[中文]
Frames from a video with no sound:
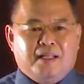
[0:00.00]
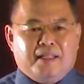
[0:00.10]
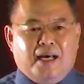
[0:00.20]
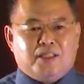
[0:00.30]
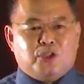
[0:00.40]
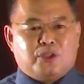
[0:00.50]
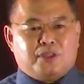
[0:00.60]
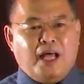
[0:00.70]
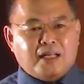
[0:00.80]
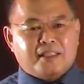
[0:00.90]
那
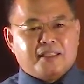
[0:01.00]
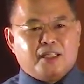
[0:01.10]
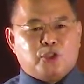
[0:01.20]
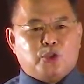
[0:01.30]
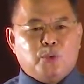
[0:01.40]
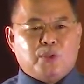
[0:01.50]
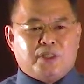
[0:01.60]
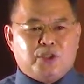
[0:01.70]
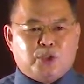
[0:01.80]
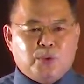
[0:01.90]
当时的众
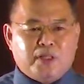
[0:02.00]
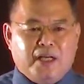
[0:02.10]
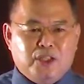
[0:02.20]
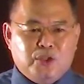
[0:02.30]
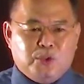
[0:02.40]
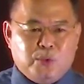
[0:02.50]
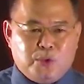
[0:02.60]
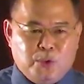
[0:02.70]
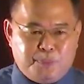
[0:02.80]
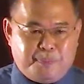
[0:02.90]
众人如
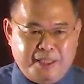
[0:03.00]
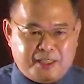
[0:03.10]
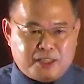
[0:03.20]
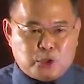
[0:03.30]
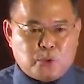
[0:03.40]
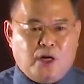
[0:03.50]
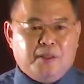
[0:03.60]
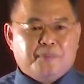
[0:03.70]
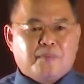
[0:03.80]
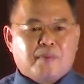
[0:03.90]
如彼此
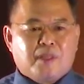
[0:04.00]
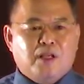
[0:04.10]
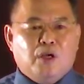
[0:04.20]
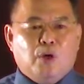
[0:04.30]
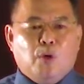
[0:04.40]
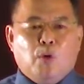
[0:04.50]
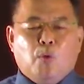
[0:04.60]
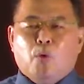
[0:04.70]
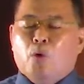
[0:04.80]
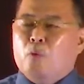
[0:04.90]

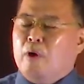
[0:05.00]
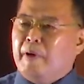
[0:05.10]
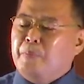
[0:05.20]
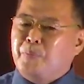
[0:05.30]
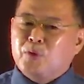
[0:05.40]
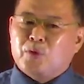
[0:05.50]
说：“我们不